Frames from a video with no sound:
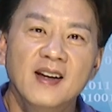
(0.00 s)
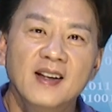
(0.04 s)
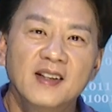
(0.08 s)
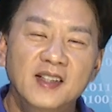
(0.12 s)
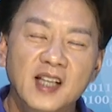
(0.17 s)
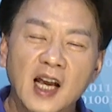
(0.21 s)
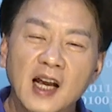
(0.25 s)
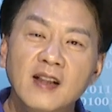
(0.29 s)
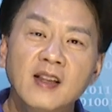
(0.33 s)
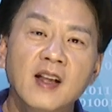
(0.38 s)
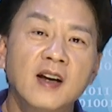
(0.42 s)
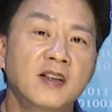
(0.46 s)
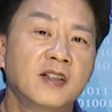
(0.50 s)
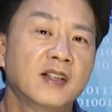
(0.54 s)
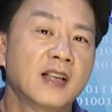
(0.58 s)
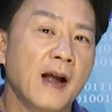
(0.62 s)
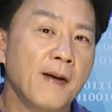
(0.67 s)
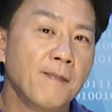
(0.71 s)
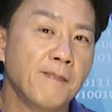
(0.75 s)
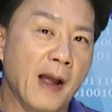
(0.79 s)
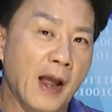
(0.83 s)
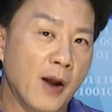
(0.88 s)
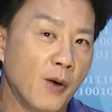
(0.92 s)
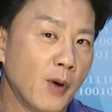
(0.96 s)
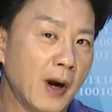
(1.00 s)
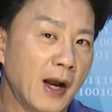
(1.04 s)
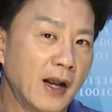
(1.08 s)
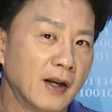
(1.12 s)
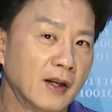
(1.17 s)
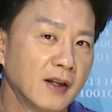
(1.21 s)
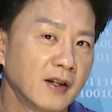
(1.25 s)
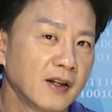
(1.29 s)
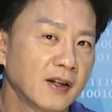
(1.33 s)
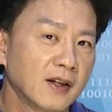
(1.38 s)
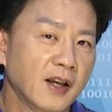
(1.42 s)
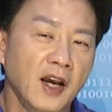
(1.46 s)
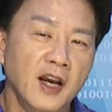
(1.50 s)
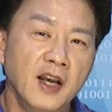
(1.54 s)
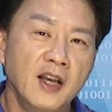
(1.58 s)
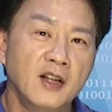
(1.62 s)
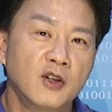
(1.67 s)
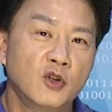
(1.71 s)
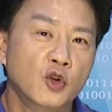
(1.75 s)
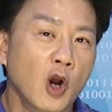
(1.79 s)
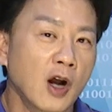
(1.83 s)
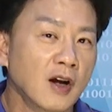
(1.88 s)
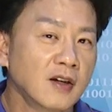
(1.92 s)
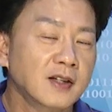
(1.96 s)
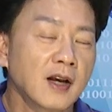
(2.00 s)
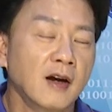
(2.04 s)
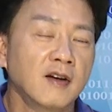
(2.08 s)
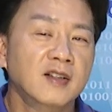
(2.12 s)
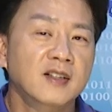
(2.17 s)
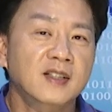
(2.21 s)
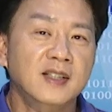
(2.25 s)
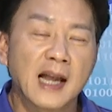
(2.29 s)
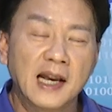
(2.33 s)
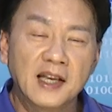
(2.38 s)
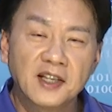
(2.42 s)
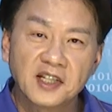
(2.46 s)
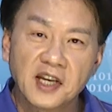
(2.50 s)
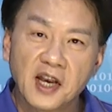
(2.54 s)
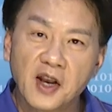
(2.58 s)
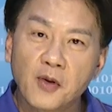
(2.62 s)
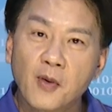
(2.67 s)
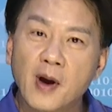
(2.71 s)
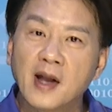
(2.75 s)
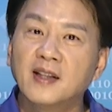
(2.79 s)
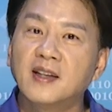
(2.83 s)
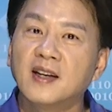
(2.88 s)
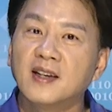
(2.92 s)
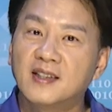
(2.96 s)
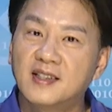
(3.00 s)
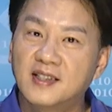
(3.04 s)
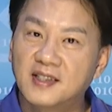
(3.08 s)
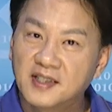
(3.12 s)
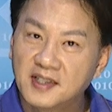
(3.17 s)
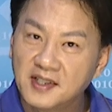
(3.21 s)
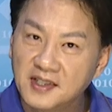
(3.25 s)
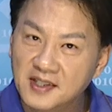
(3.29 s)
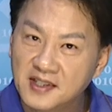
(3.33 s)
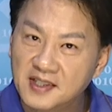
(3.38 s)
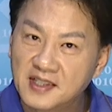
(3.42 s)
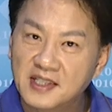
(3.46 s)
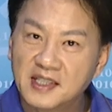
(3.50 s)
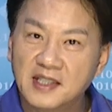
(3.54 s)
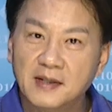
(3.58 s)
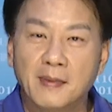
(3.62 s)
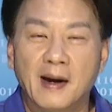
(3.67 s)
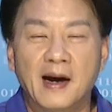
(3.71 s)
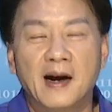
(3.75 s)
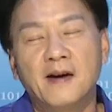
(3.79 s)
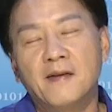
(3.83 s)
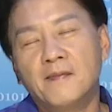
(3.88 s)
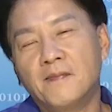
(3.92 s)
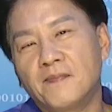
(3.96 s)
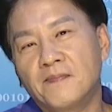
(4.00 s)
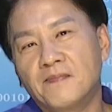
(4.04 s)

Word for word: 真的三百万可以创造三千万的契机吗？